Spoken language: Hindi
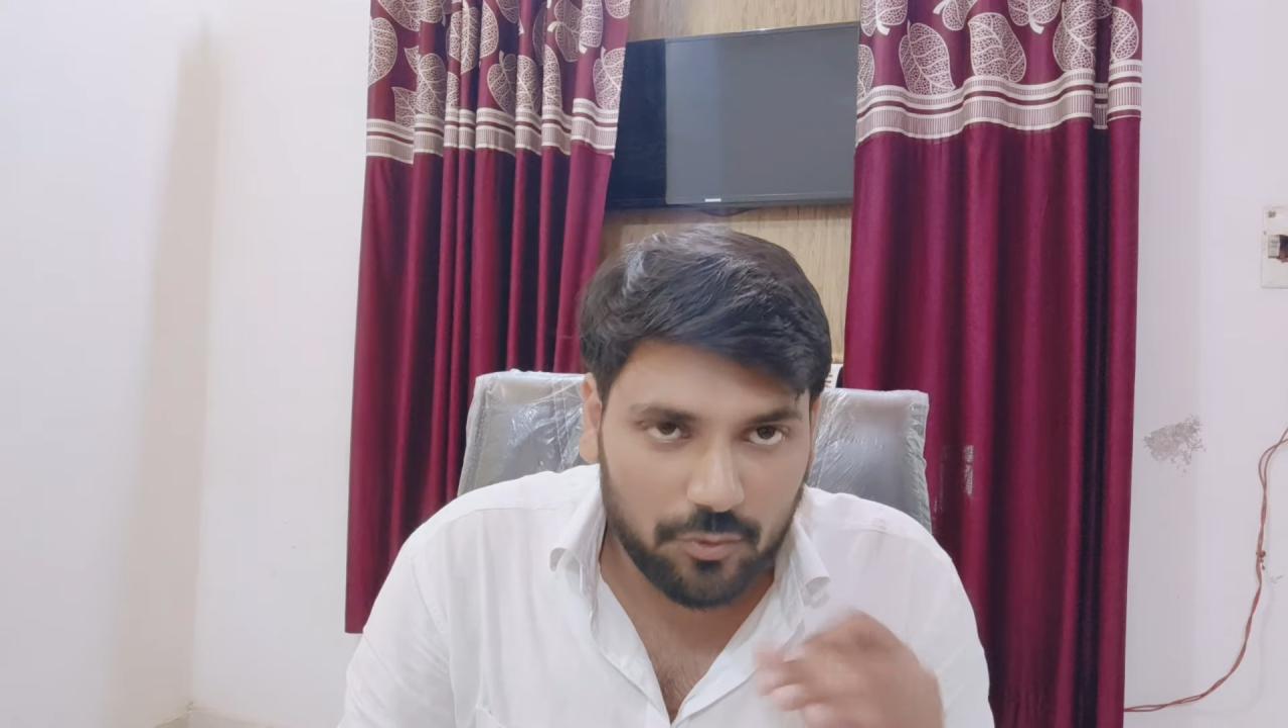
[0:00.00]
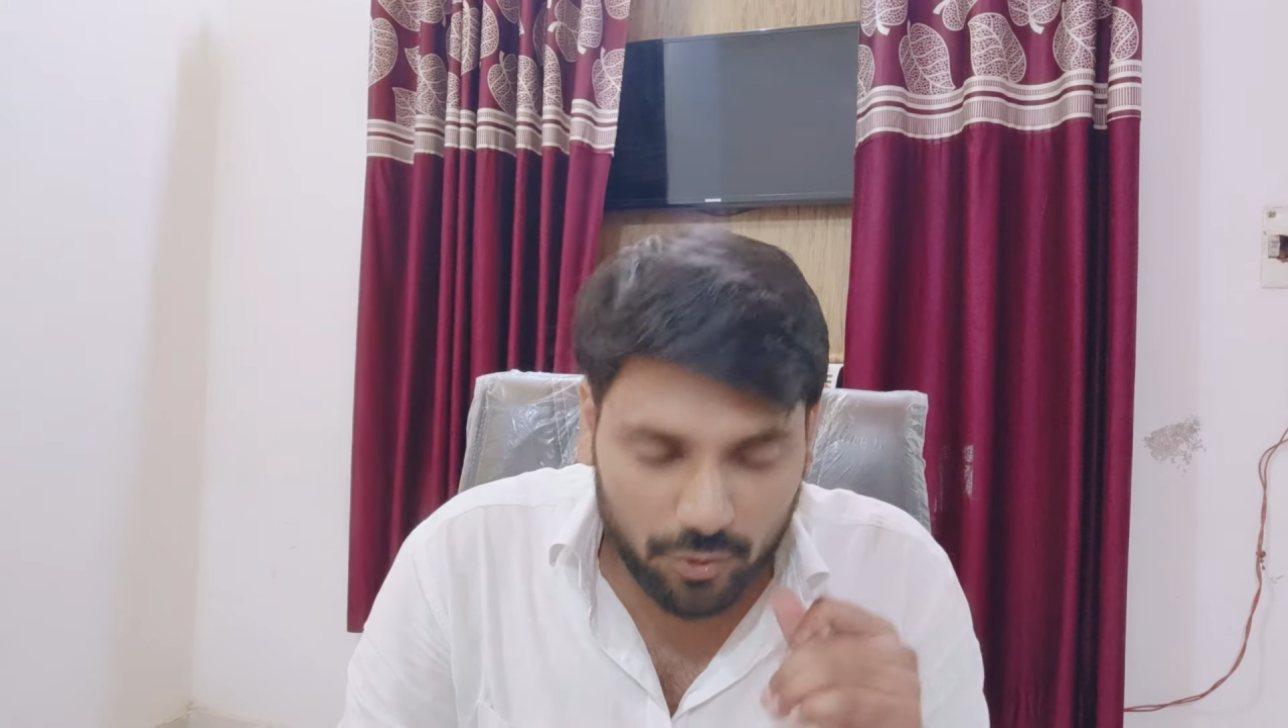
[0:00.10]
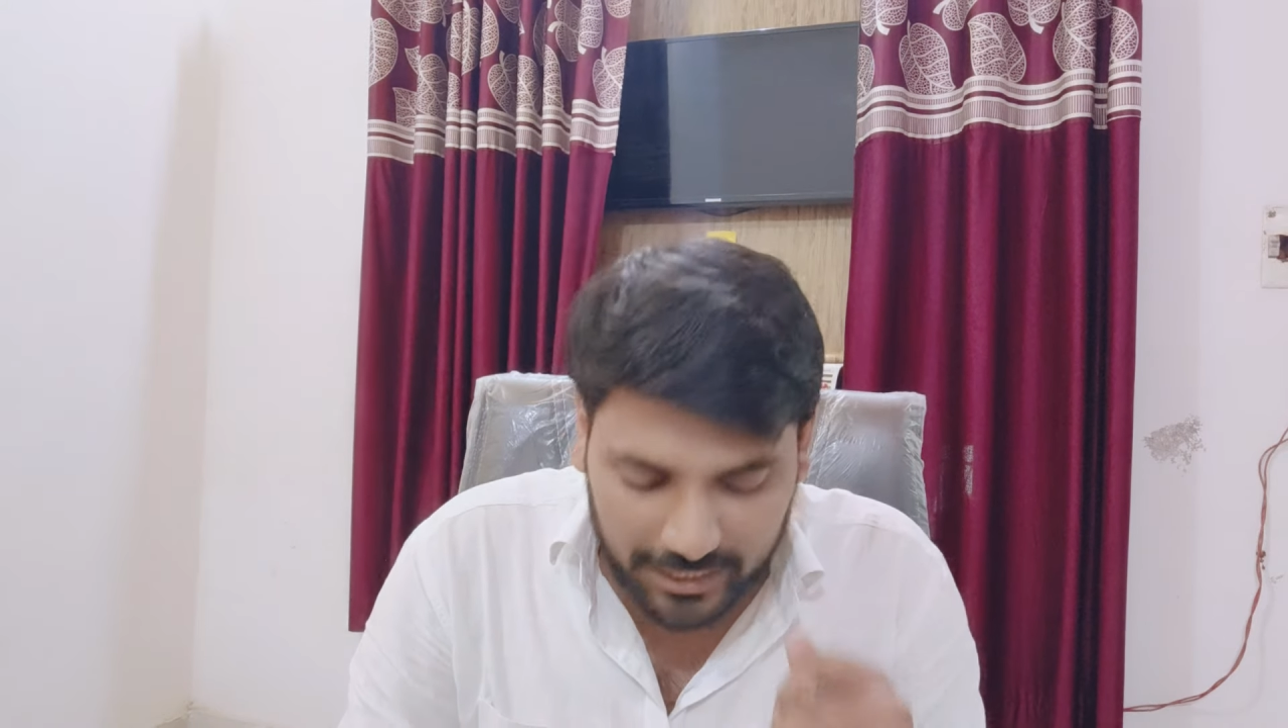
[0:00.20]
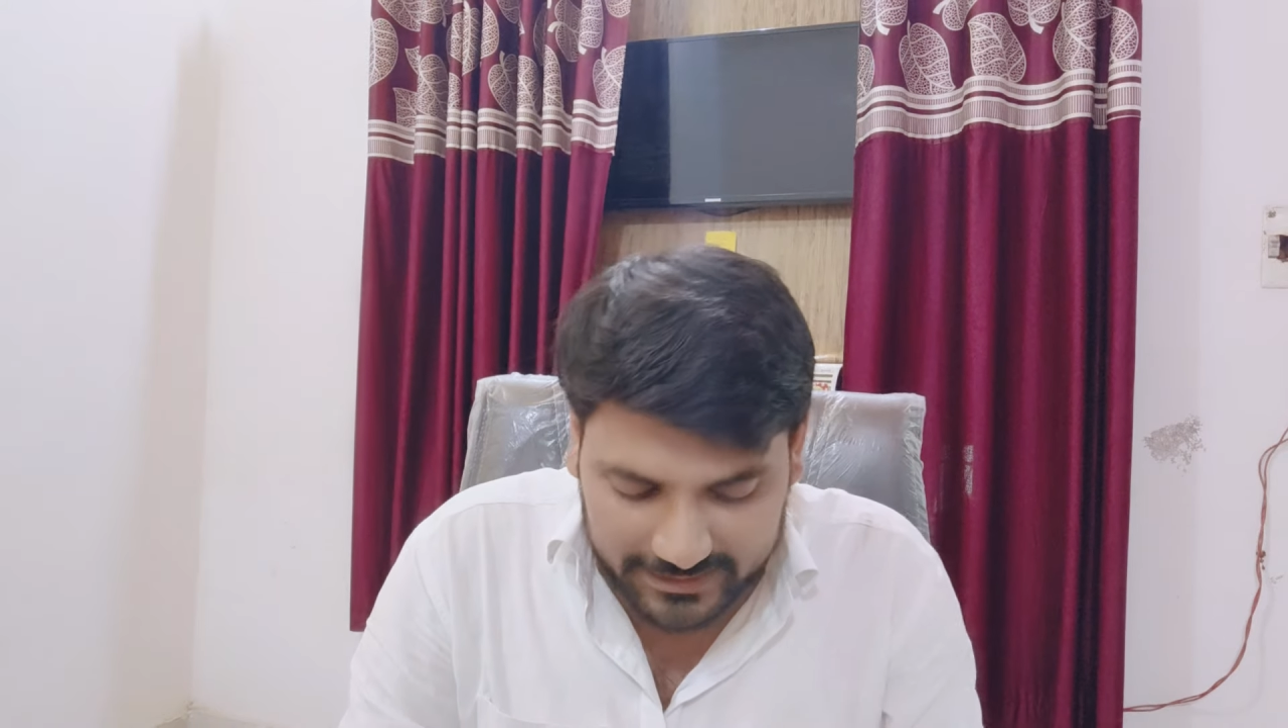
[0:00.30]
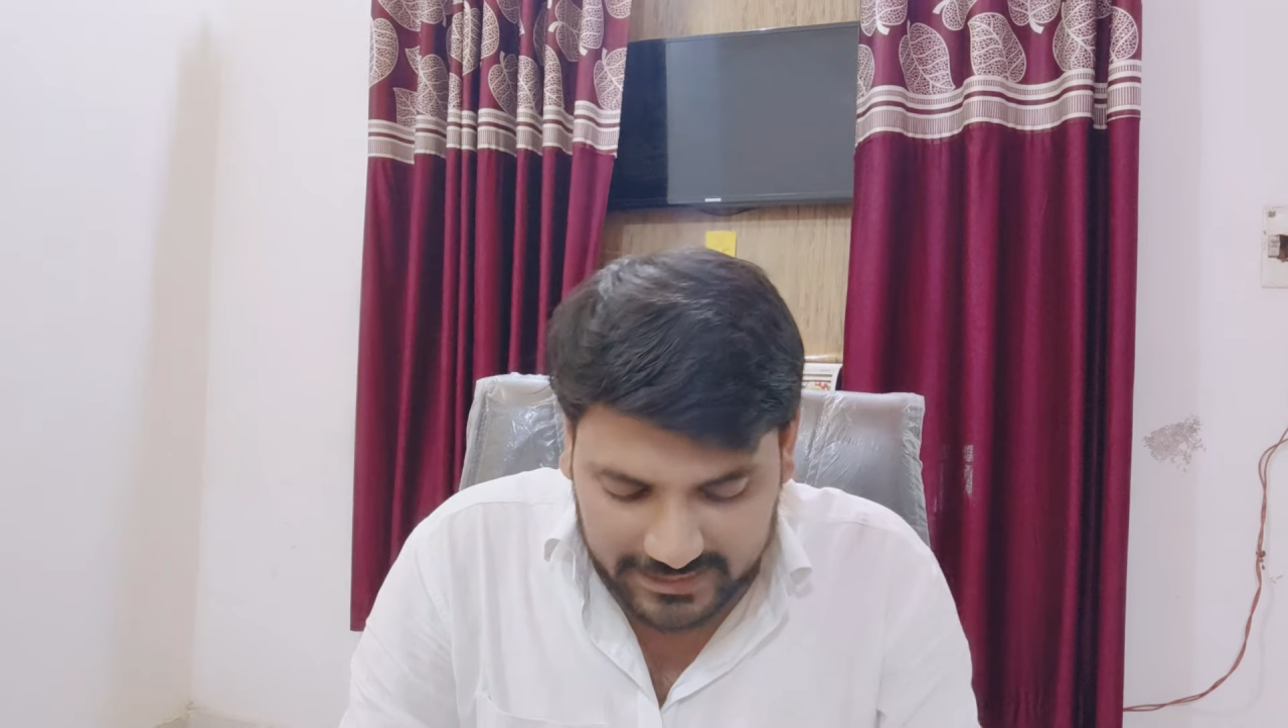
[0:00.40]

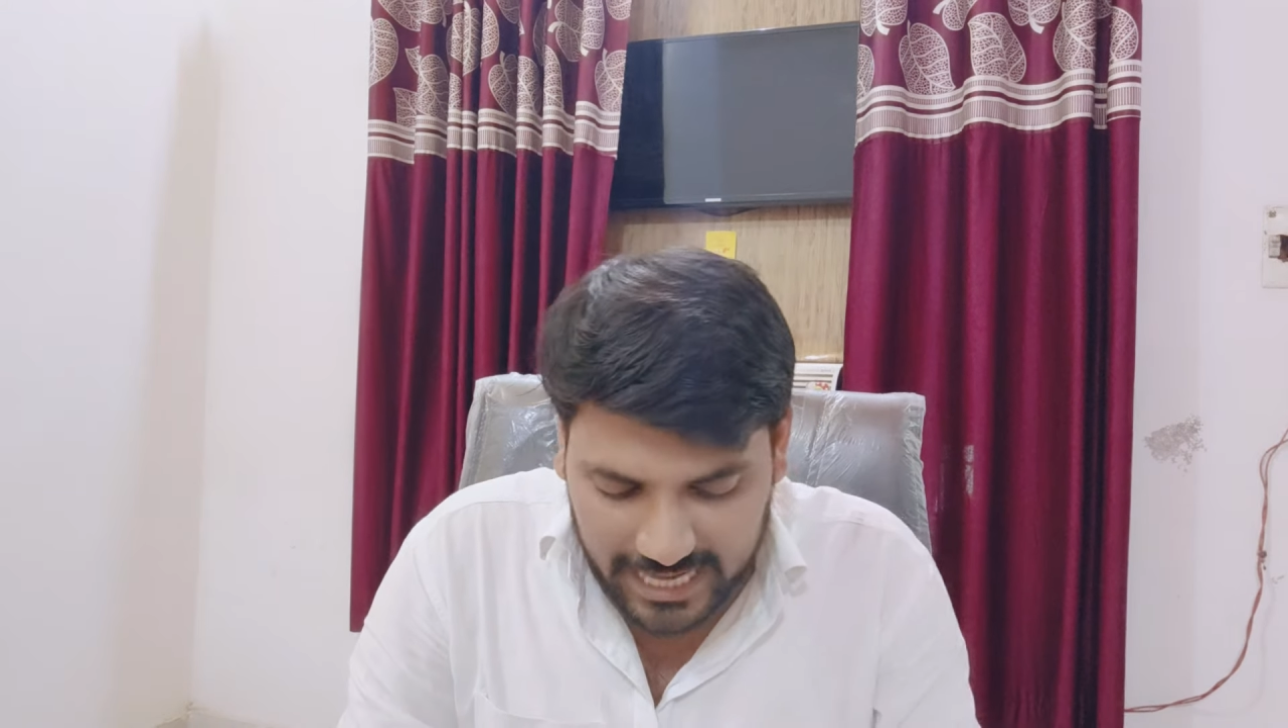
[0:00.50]
हो कैसे